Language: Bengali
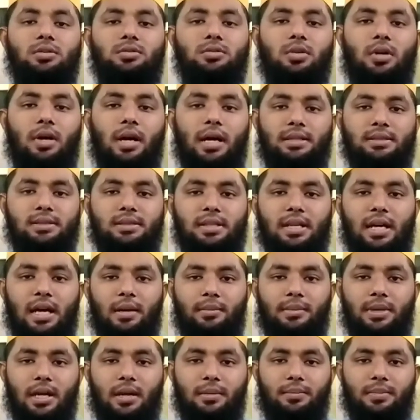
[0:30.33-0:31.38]
তো আজকে
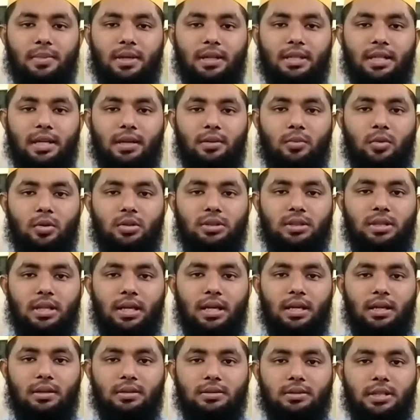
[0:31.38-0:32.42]
আমি আপনাদের মধ্যে
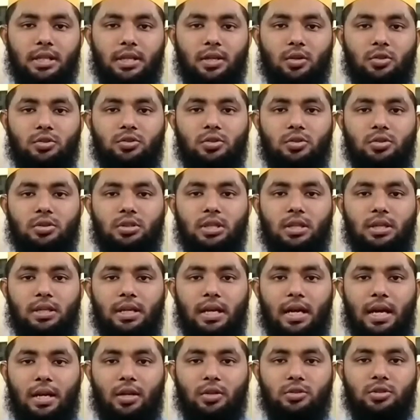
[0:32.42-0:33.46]
যে ওষুধটি
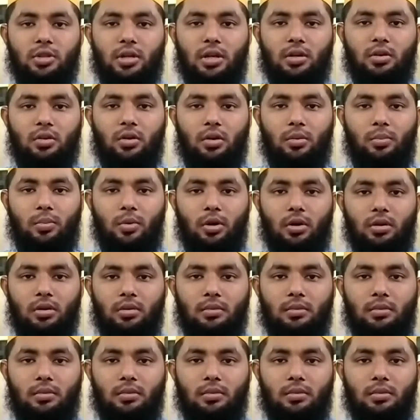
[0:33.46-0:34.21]
নিয়ে আলোচনা করব